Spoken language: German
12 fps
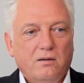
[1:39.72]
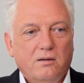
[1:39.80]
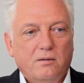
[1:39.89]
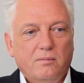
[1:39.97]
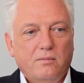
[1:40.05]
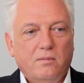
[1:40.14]

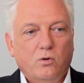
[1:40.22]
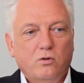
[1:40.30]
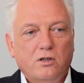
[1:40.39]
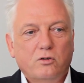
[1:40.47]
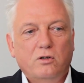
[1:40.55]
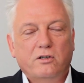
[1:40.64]
Ähm,
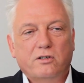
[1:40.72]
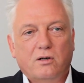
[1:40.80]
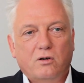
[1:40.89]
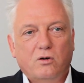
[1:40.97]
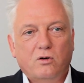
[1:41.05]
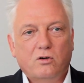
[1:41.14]
und natürlich
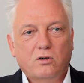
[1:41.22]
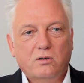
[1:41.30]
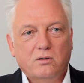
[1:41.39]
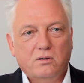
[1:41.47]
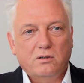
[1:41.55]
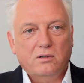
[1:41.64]

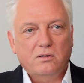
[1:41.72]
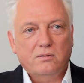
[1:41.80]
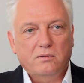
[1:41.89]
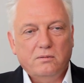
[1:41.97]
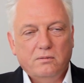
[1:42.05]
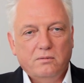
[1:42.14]
auch
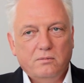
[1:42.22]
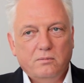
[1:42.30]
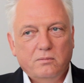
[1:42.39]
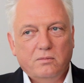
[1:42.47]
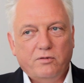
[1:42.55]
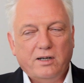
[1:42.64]
äh,
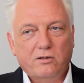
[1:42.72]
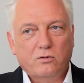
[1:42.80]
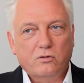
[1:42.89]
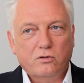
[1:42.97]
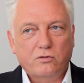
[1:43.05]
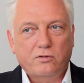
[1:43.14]

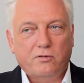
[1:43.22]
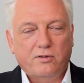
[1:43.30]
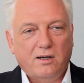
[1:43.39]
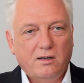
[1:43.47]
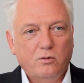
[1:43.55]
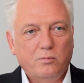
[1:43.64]

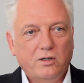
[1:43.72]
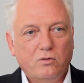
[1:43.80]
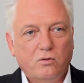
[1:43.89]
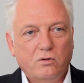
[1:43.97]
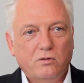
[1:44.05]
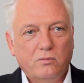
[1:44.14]
Bewertungsverfahren und
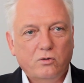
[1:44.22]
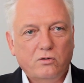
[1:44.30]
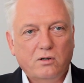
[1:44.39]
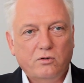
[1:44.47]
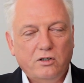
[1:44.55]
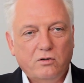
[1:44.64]
Methoden
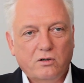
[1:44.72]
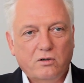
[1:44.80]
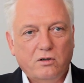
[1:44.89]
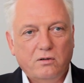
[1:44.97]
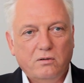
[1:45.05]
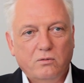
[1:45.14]
müssen Auditor
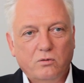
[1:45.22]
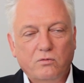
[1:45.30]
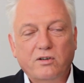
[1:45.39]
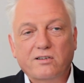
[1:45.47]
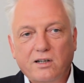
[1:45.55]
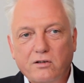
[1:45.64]
können.
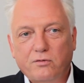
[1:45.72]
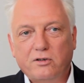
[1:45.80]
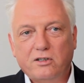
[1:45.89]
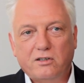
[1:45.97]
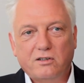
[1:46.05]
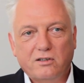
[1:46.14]
Und was ganz
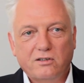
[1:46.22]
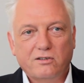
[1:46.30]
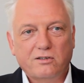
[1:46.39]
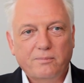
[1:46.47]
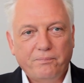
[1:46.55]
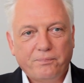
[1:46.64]
wichtig
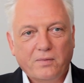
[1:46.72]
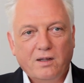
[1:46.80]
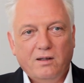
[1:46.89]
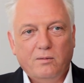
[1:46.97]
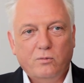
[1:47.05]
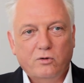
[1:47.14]
ist,
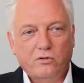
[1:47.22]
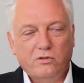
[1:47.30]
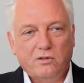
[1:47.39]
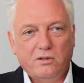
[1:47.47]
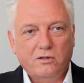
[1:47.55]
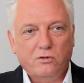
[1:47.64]
er
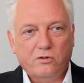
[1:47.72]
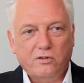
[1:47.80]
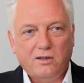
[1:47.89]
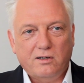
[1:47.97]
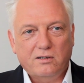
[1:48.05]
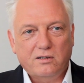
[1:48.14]
muss äh,
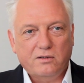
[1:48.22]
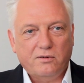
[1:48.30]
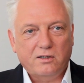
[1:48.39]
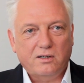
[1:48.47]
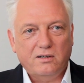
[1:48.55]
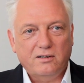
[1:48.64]
sozial
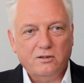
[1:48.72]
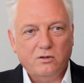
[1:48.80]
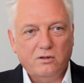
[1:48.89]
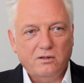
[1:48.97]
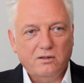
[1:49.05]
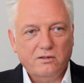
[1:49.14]
adäquat handeln
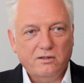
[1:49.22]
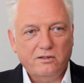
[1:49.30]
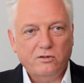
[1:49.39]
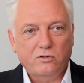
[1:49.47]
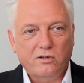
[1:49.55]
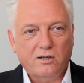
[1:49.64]
können. Das
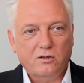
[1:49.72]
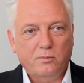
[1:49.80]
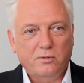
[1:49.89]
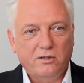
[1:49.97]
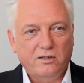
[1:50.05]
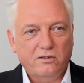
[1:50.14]
heißt, die
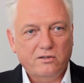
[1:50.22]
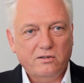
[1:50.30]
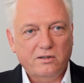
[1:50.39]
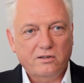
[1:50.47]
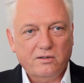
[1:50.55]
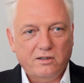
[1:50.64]

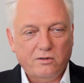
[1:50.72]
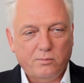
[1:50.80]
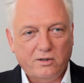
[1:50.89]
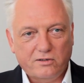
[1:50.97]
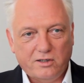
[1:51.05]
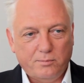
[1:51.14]
Sozialkompetenz ist ein ganz
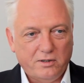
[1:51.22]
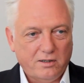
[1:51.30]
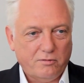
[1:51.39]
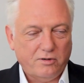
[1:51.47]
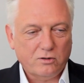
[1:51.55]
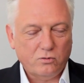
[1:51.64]

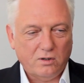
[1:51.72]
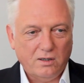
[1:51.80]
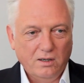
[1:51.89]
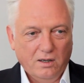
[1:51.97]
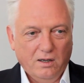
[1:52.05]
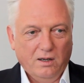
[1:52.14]
maßgeblicher
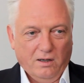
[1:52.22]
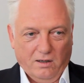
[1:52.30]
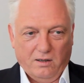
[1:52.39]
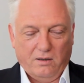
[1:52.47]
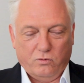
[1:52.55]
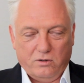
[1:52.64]
Faktor.
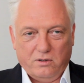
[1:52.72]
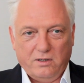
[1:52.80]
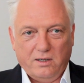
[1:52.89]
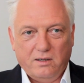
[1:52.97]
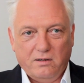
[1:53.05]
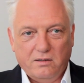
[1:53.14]
Ohne
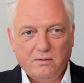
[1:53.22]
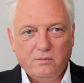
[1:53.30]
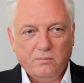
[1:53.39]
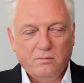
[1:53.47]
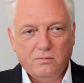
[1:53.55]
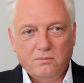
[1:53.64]

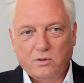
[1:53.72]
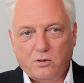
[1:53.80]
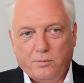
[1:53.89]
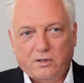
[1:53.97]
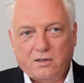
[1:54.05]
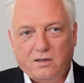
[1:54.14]
den
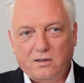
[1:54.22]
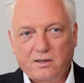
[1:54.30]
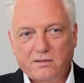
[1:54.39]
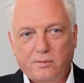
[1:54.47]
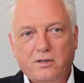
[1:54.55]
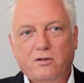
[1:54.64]
bekomme ich keine
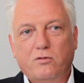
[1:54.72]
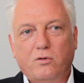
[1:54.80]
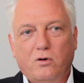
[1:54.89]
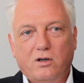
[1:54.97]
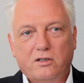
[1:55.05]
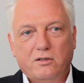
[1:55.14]
Akzeptanz
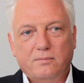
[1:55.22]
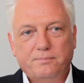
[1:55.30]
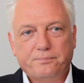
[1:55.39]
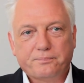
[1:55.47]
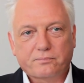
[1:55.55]
vor Ort.